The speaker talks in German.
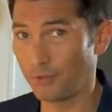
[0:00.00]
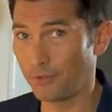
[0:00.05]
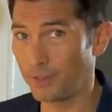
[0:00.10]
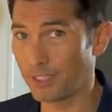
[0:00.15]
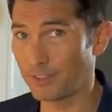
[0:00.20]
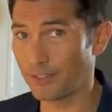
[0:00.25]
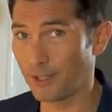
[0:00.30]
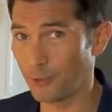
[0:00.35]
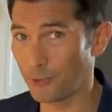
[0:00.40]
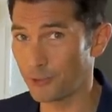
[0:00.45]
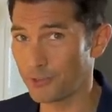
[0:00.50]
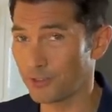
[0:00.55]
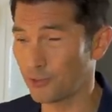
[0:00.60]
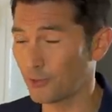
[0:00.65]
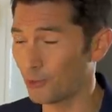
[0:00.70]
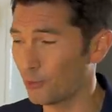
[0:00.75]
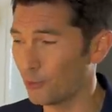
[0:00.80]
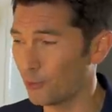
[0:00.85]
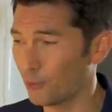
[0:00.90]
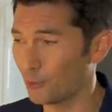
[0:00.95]

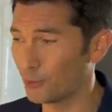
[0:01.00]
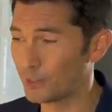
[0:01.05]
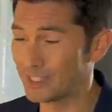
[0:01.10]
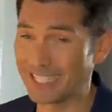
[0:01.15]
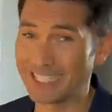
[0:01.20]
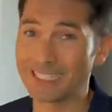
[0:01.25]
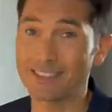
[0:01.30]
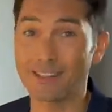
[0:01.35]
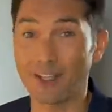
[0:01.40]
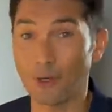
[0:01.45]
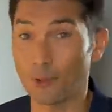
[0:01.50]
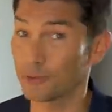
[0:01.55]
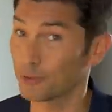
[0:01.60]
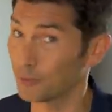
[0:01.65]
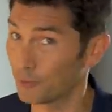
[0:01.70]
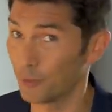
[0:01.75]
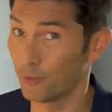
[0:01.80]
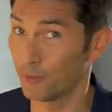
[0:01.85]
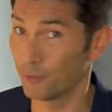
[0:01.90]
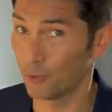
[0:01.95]
4000 und
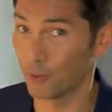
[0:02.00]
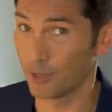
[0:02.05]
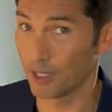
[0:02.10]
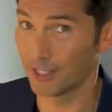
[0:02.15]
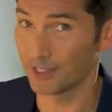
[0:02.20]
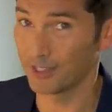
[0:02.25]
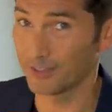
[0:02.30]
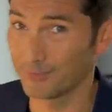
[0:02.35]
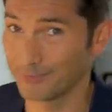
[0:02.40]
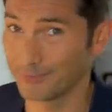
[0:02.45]
6500.